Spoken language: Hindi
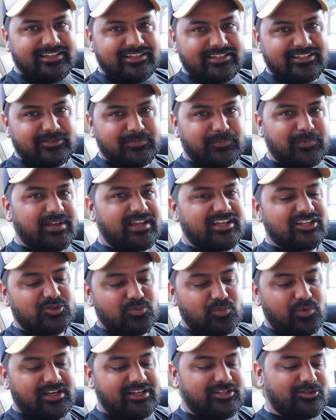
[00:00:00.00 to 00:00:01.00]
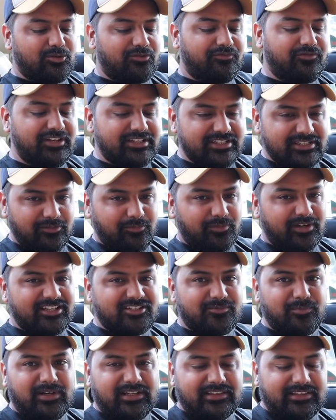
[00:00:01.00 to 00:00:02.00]
स्पेस वाइज और फीचर वाइज
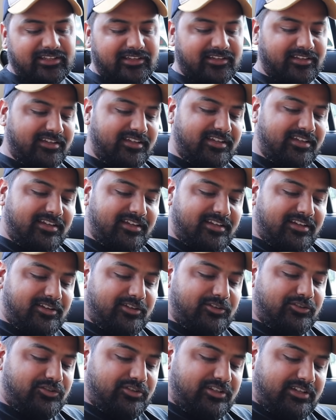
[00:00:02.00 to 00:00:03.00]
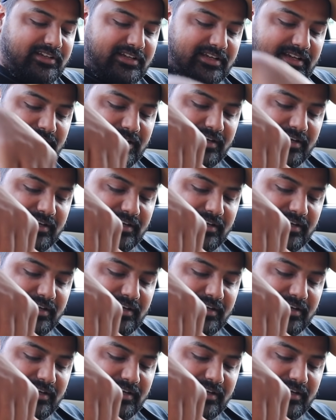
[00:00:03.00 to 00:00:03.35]
बातें एक